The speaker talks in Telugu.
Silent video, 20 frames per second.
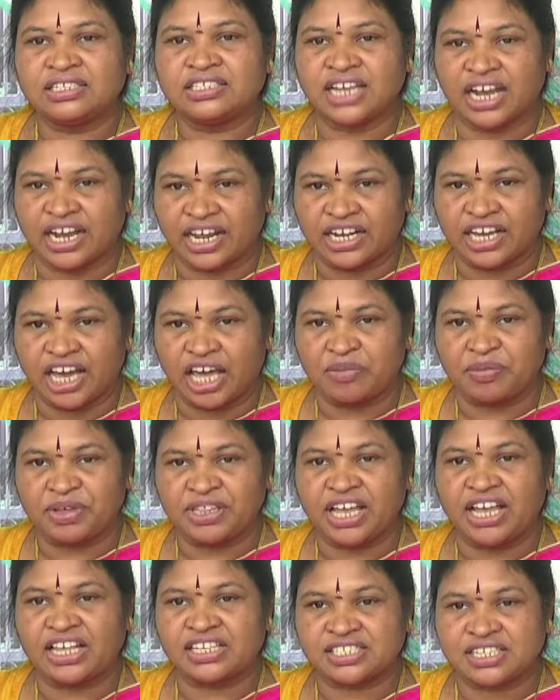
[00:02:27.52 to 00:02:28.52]
జగన్ గారి మీద
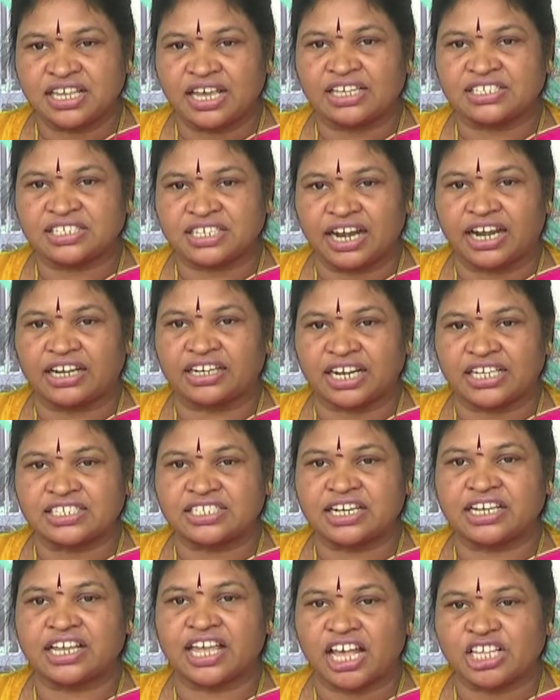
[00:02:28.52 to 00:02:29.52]
ఎస్సీ ఎస్టీ
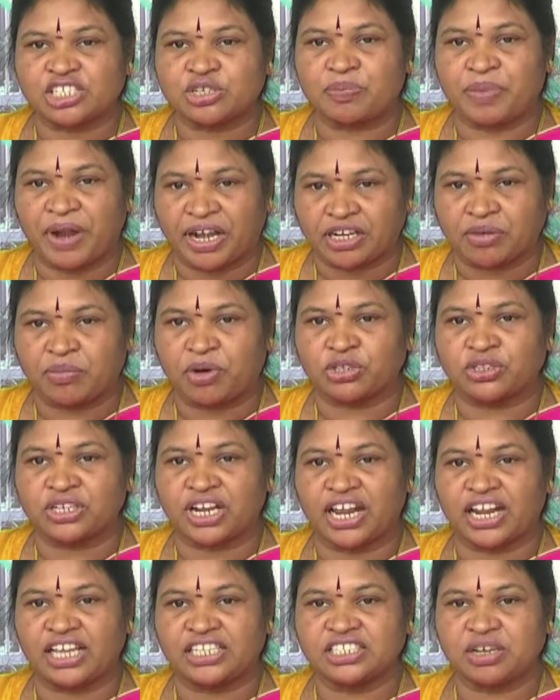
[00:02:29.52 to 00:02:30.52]
అట్రాసిటీ కేసు
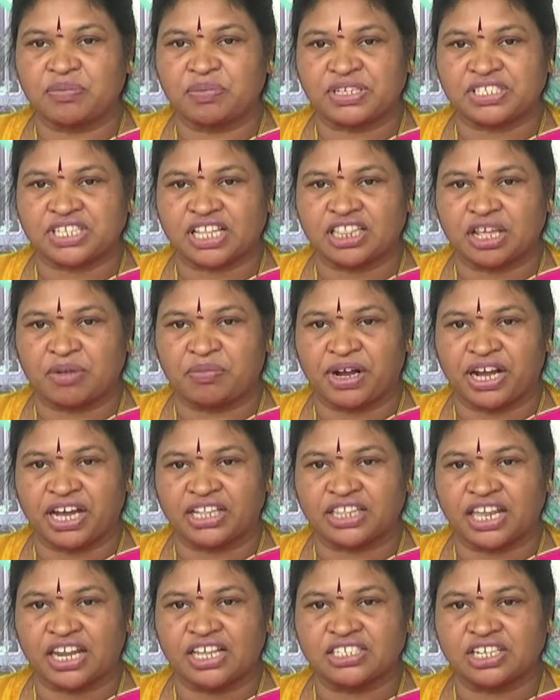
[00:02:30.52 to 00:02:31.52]
పెట్టబోతున్నానని చెప్పి సందర్భంగా
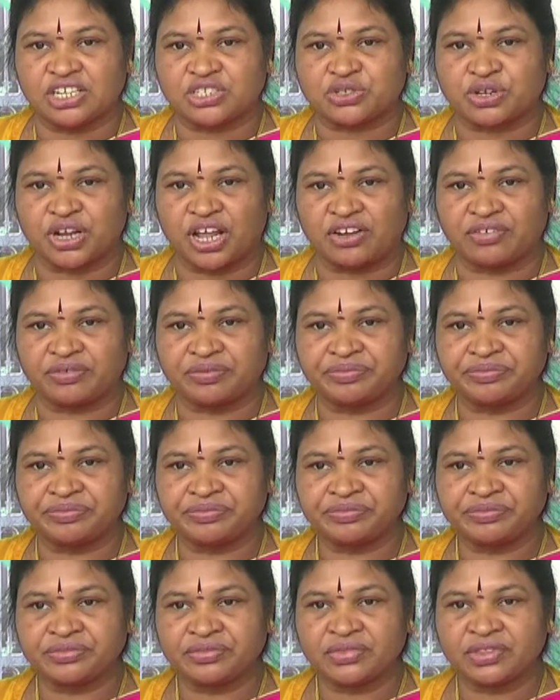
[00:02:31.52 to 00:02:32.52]
తెలియజేస్తున్నాను
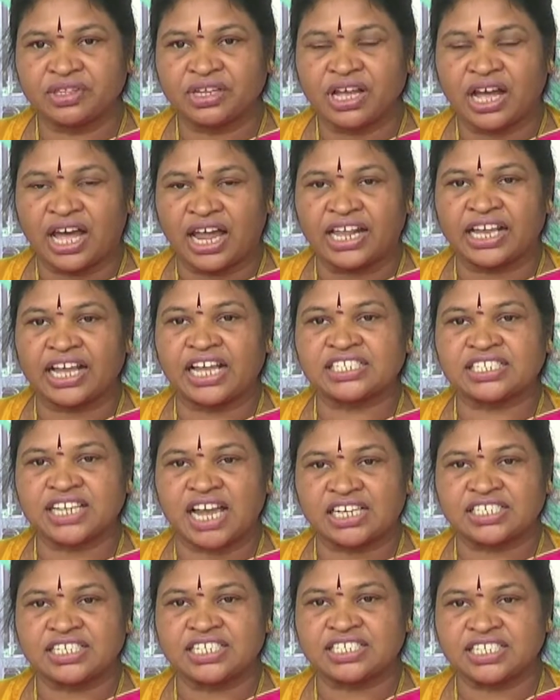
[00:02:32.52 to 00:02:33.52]
అలాగే
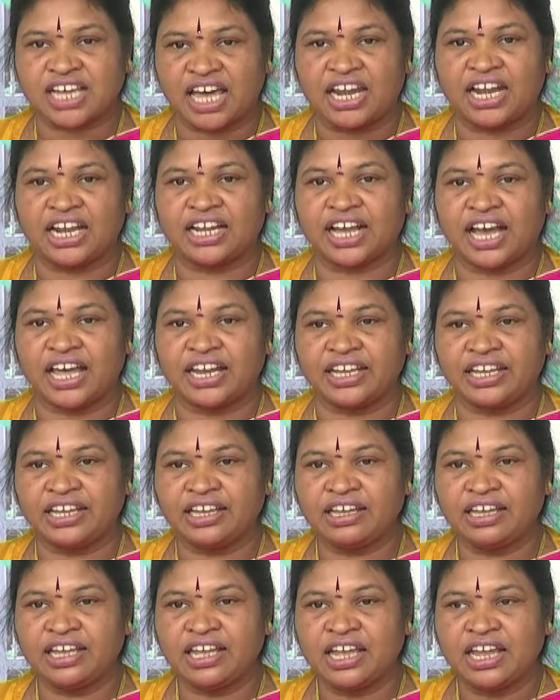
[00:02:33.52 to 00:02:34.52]
సాక్షి ఛానల్ కానీ
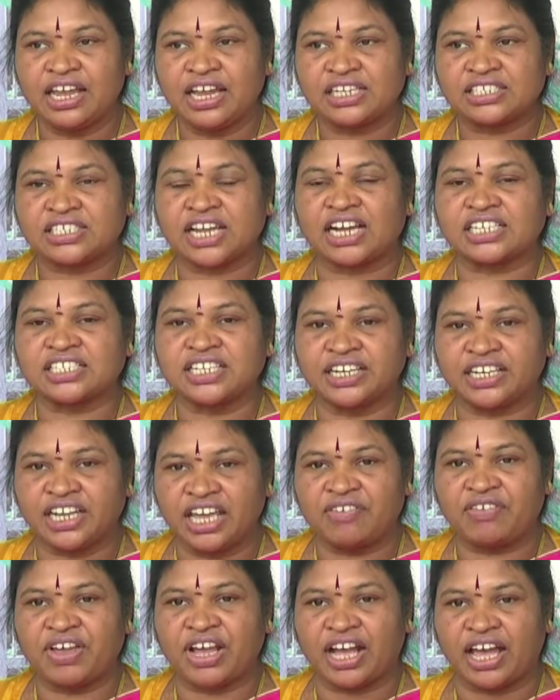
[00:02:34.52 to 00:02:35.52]
సాక్షి
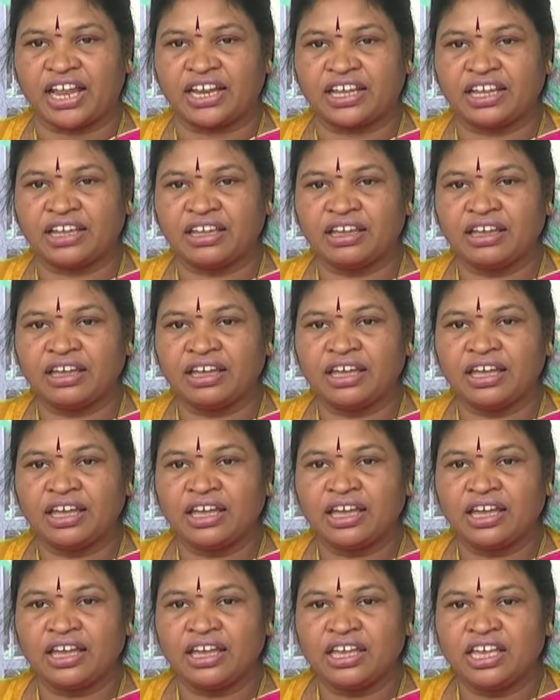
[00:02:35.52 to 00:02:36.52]
టీవీ కానీ
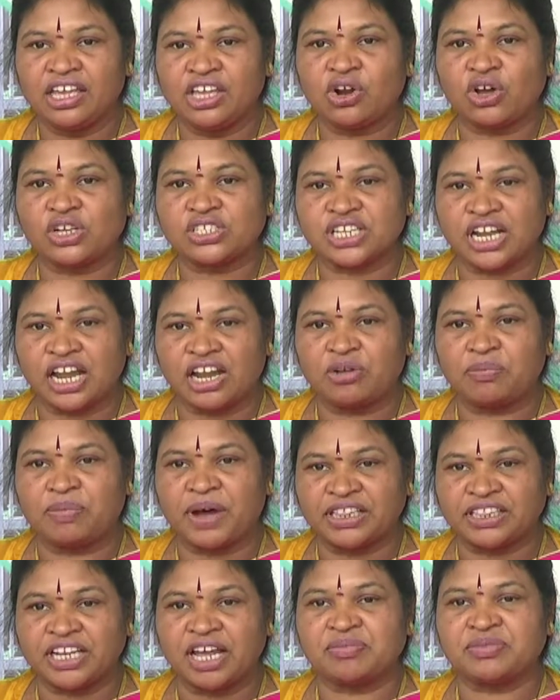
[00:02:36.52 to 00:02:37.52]
ఈరోజు నన్ను
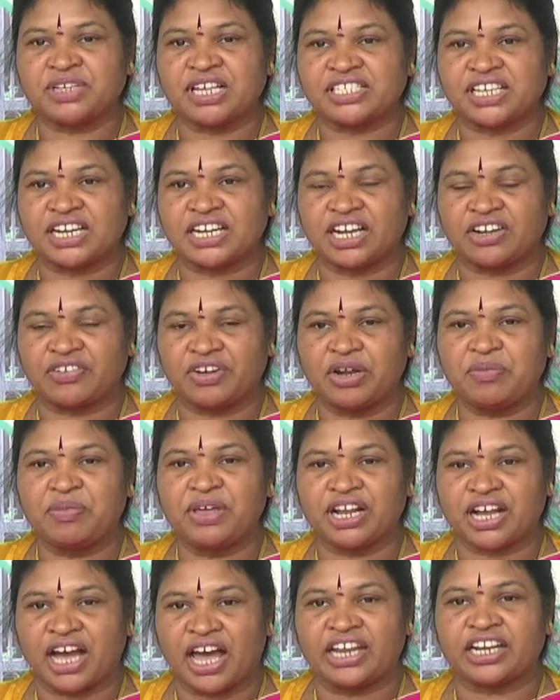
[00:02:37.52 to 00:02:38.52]
బద్నాం చేసేటటువంటి
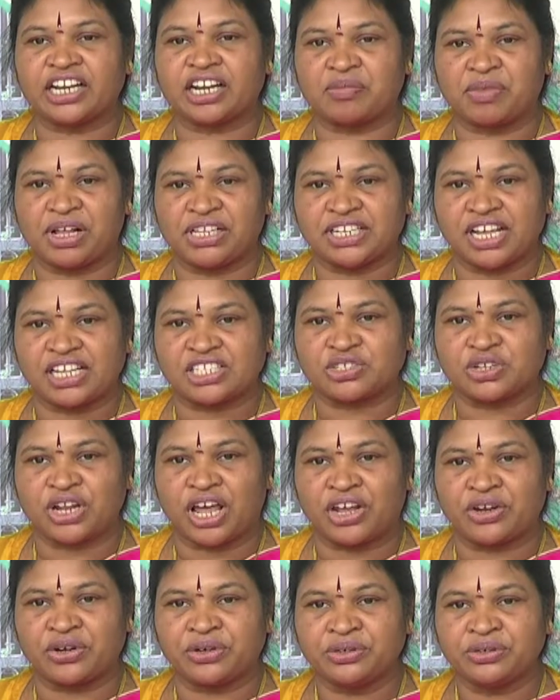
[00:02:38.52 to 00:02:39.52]
మీరు కార్యక్రమాలు
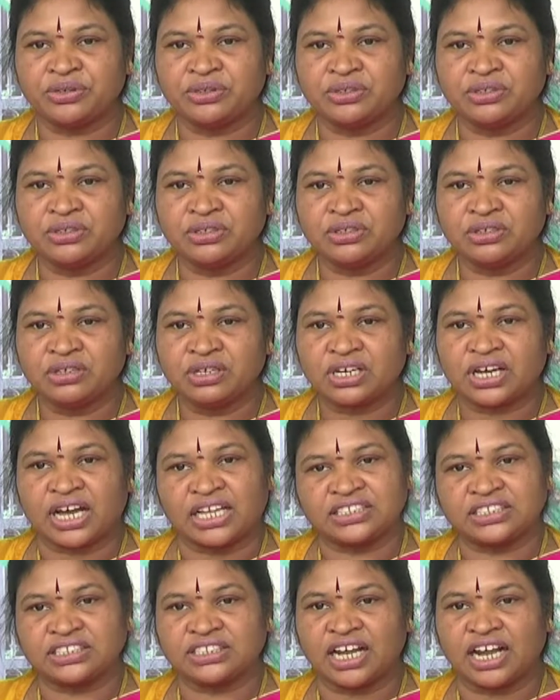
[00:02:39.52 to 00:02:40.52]
చేస్తున్నారు
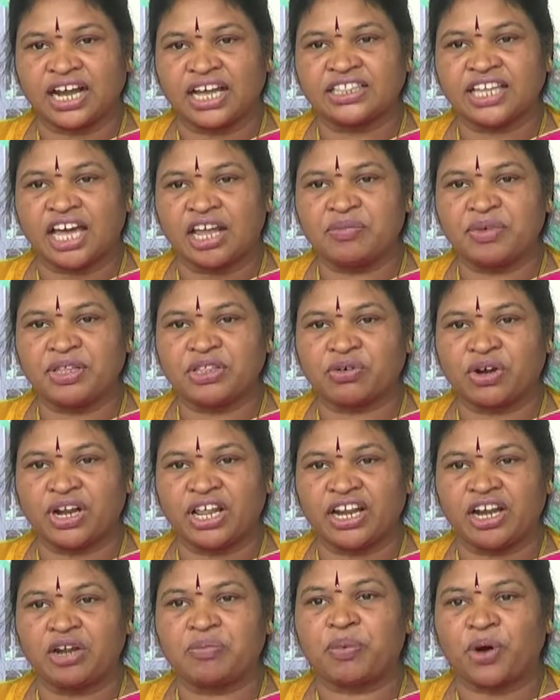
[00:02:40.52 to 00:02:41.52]
ఖచ్చితంగా దాని మీద కూడా
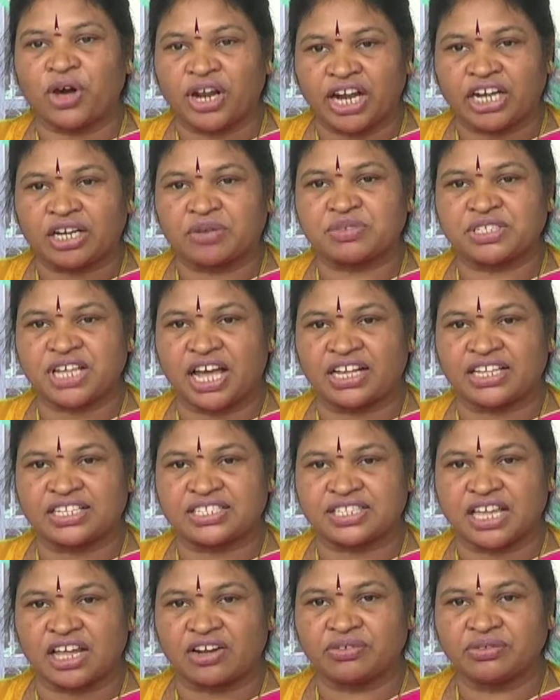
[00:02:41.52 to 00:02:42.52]
నేను పోరాటం
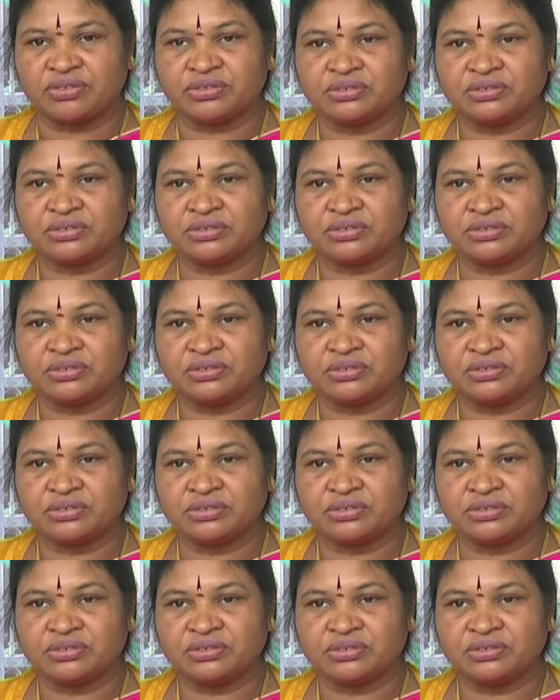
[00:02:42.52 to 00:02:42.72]
సాగిస్తాను